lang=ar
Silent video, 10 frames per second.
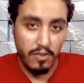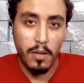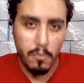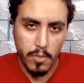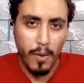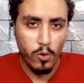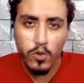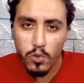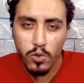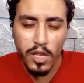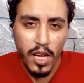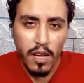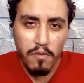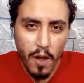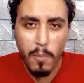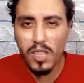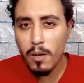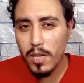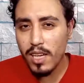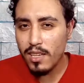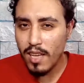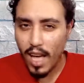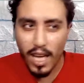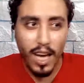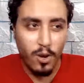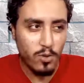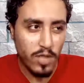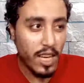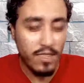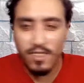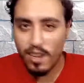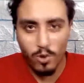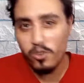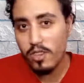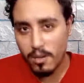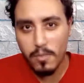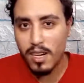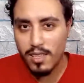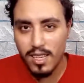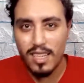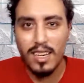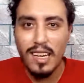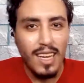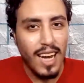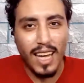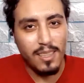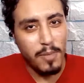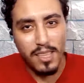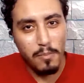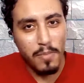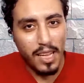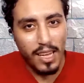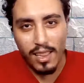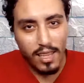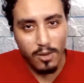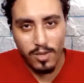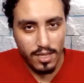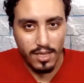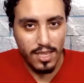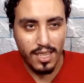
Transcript: فيلم موزون فيلم طبيعي هياخد جائزة الأوسكار مرة تانية لحد ما يتم إلغاء القوانين